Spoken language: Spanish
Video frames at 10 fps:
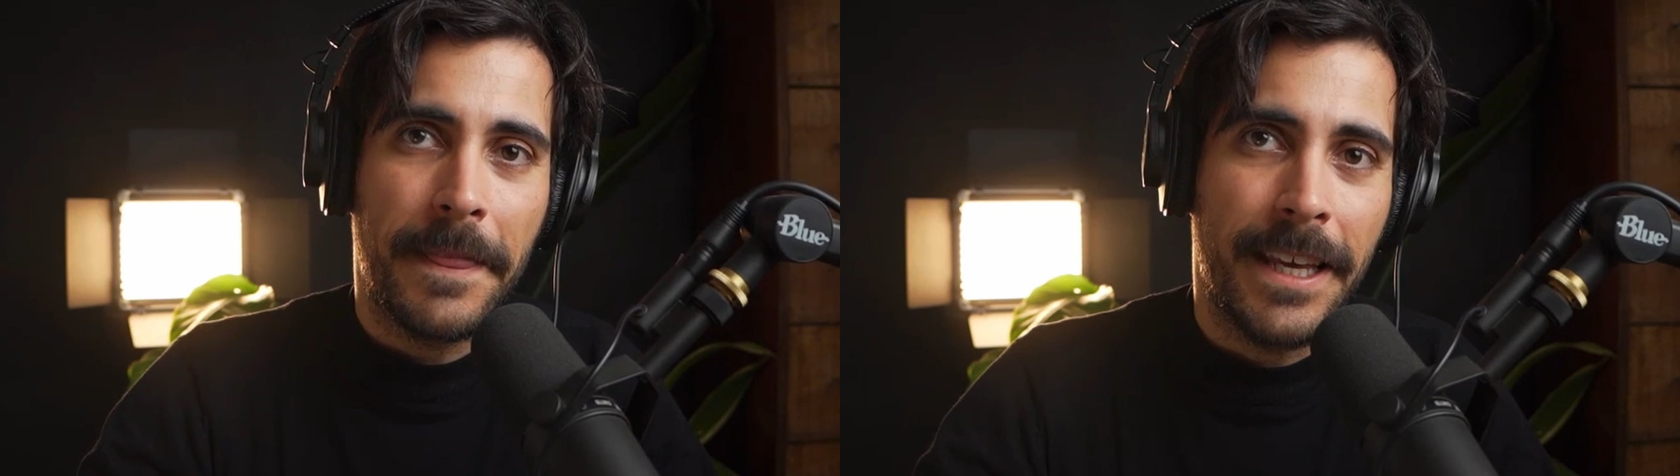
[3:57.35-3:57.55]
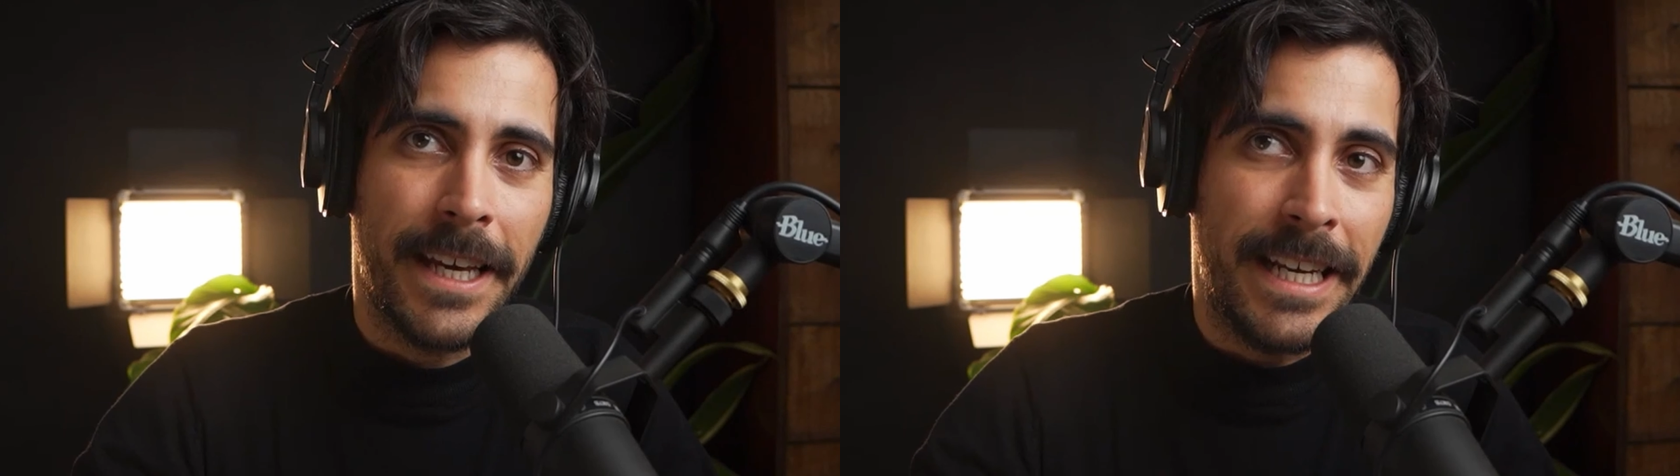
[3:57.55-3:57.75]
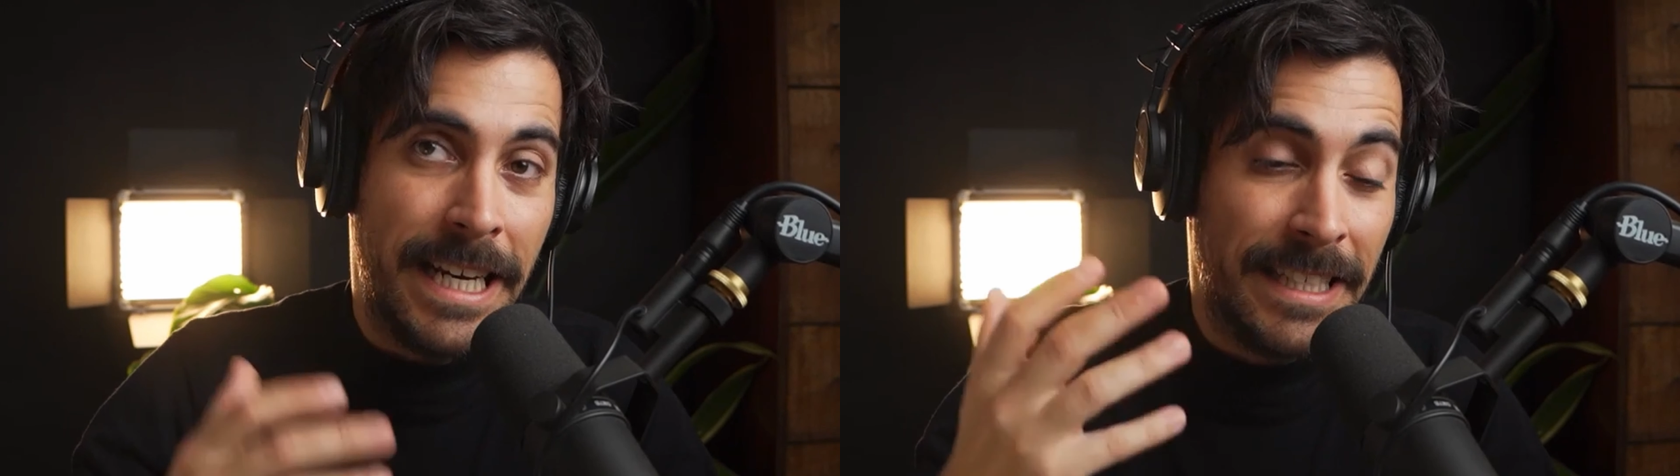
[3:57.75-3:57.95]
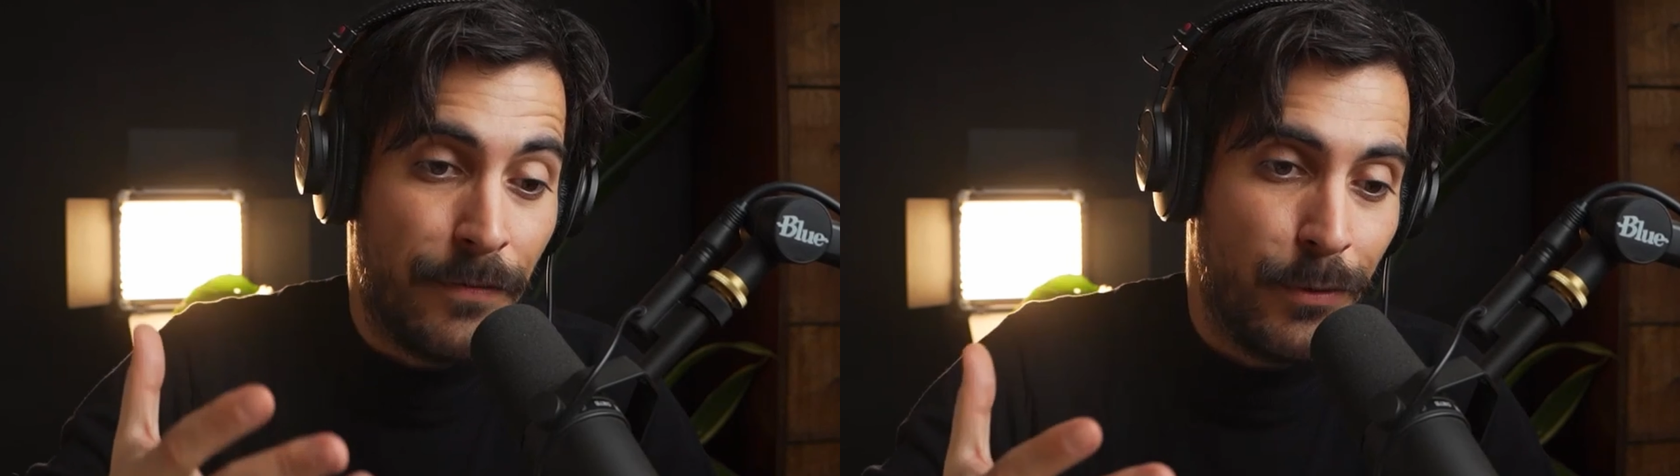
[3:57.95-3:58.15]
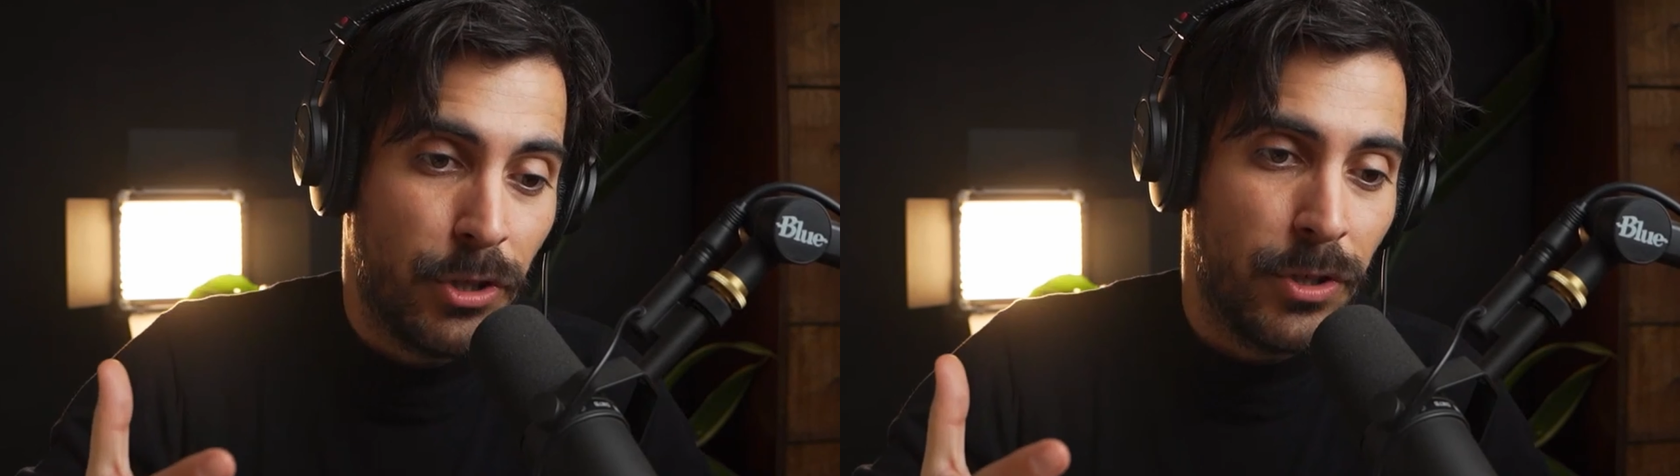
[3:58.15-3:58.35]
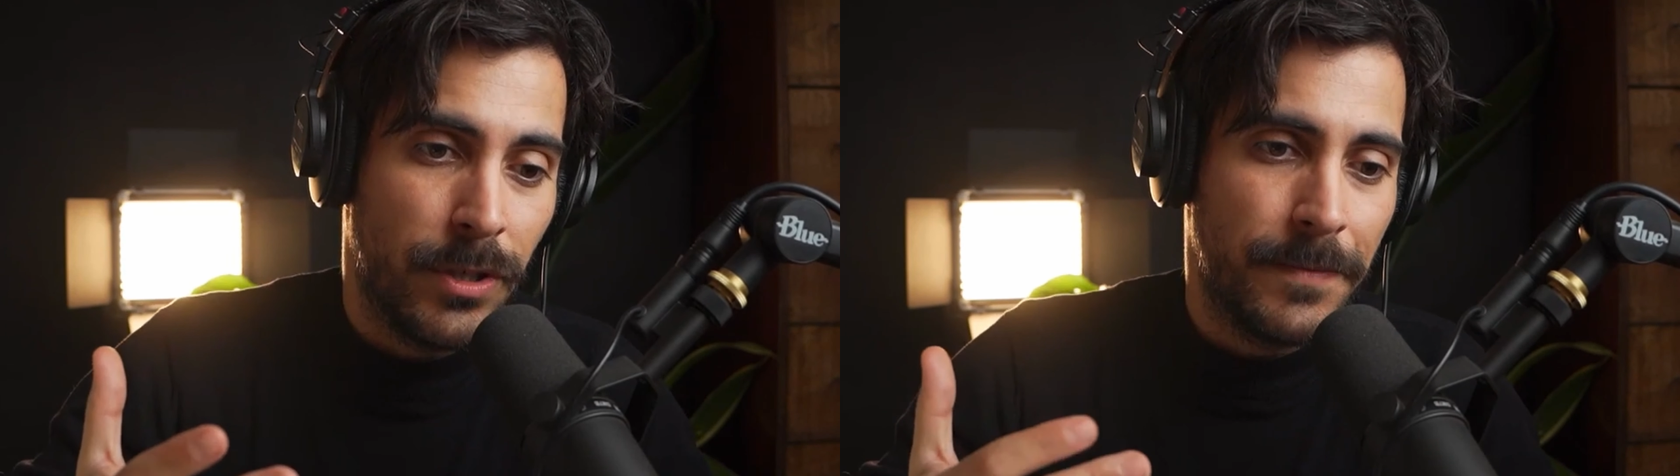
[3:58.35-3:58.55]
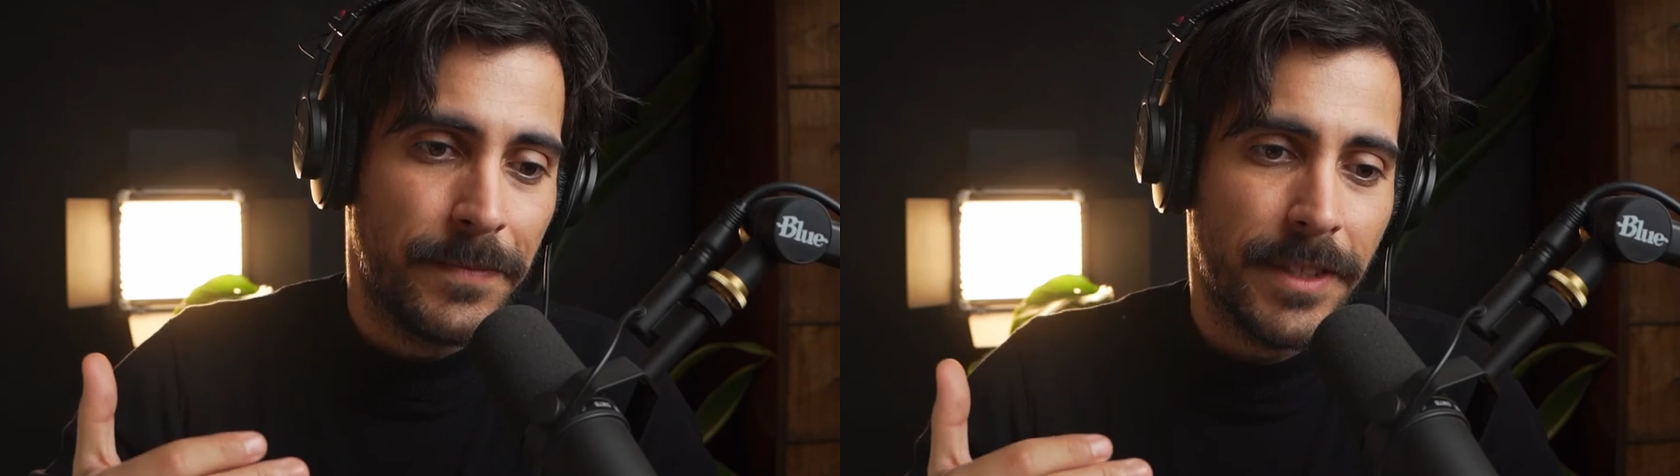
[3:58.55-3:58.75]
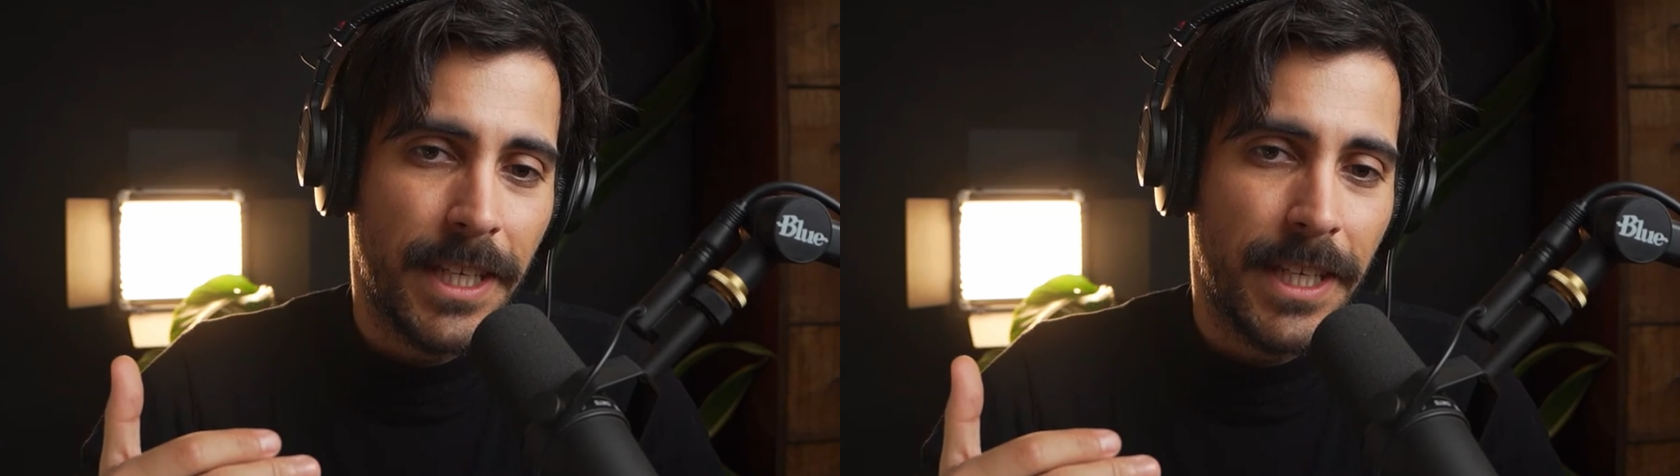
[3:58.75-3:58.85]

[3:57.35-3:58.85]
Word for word: que en esa foto